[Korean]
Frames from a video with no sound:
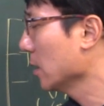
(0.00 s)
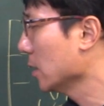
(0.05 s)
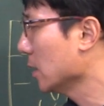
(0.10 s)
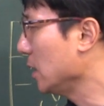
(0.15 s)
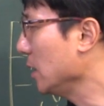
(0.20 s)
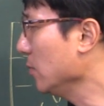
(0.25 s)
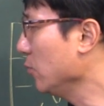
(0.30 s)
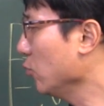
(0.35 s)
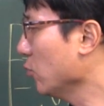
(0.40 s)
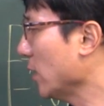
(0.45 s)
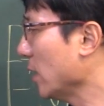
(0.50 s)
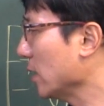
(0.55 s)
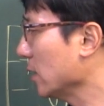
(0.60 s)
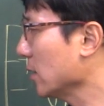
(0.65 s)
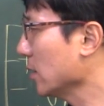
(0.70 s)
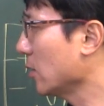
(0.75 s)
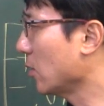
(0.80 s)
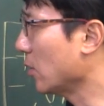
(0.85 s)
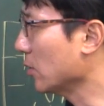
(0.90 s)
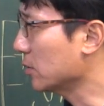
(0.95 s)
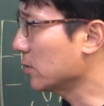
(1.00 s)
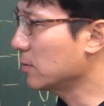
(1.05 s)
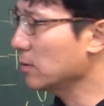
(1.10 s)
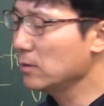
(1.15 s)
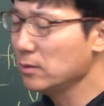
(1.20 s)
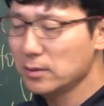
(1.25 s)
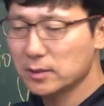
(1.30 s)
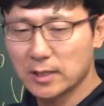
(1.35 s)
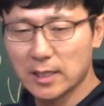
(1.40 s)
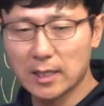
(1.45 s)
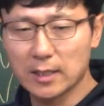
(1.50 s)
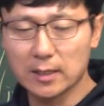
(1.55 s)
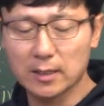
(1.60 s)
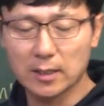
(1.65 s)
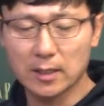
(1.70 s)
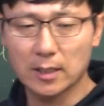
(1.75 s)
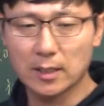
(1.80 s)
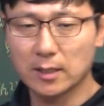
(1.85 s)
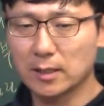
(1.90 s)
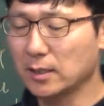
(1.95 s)
기부하는 것을
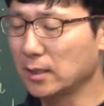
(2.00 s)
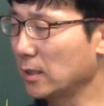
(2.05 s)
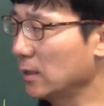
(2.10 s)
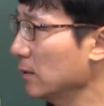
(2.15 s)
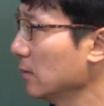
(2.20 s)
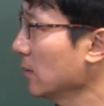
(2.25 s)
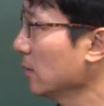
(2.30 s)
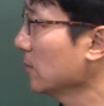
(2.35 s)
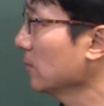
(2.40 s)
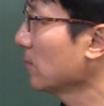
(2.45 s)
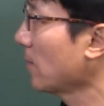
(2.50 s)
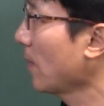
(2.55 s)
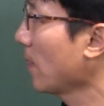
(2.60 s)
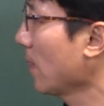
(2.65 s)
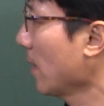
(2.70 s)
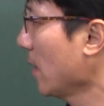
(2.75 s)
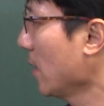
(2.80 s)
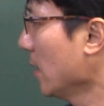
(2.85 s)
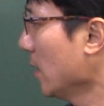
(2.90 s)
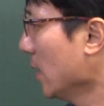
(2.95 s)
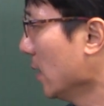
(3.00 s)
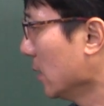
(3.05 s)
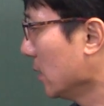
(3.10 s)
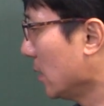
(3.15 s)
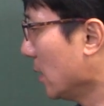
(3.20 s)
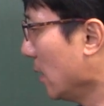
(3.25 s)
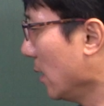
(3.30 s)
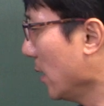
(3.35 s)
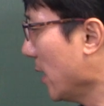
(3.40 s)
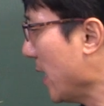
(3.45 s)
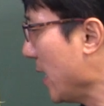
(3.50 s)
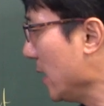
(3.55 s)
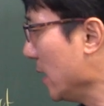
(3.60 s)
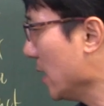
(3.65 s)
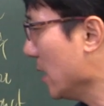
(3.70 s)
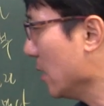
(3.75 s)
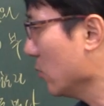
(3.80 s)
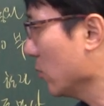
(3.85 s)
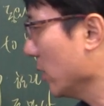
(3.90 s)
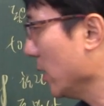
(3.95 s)
제안하다. 이렇게 되는 거야. delay
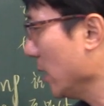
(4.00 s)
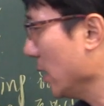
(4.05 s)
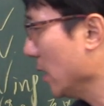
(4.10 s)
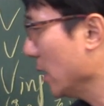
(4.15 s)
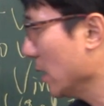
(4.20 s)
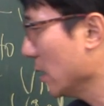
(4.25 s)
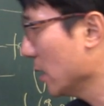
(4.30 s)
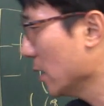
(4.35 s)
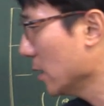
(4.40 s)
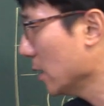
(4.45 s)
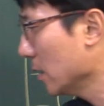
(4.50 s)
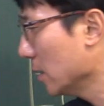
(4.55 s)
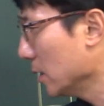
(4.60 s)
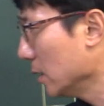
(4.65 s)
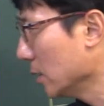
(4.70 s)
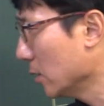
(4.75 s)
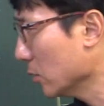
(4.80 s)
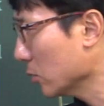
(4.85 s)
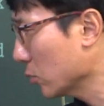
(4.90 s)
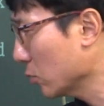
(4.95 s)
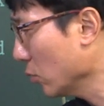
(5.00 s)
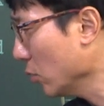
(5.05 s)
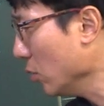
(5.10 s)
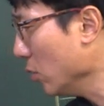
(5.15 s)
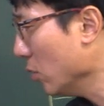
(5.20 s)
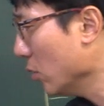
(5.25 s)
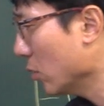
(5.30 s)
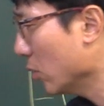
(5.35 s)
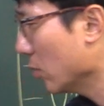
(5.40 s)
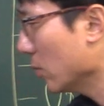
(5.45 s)
나오에 이것도